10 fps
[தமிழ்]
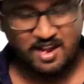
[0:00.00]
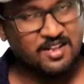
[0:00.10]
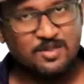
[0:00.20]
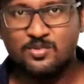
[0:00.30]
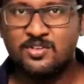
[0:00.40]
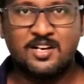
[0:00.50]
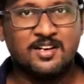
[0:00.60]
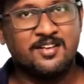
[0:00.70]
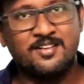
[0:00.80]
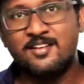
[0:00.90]
ஆனால் உன்னோட
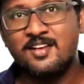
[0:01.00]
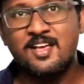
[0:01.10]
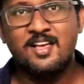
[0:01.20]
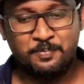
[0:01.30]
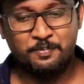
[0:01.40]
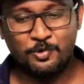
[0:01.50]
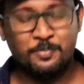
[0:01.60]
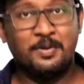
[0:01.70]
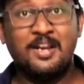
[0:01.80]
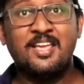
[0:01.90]

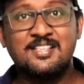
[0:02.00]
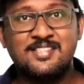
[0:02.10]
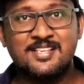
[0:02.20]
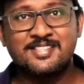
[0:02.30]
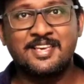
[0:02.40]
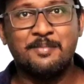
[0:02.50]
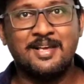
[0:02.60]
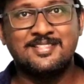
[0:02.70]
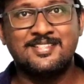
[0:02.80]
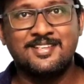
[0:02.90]
ஒரு பழைய சிஎஸ்கே
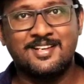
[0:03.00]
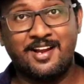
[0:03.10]
மேட்ச்